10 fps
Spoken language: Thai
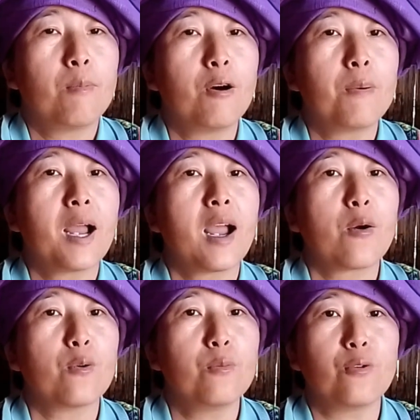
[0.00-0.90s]
พวกผ้า
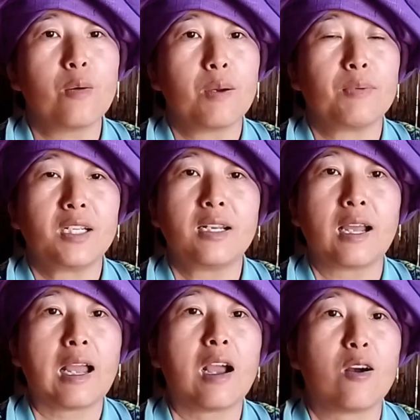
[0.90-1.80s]
คลุมหัวแบบนี้
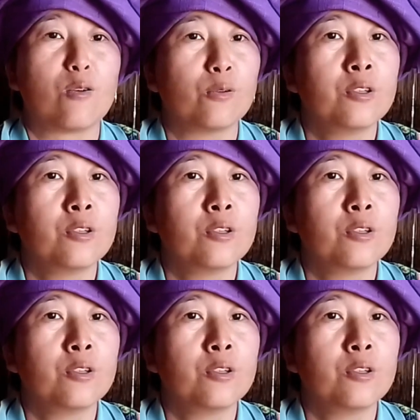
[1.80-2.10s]
นะคะ เขา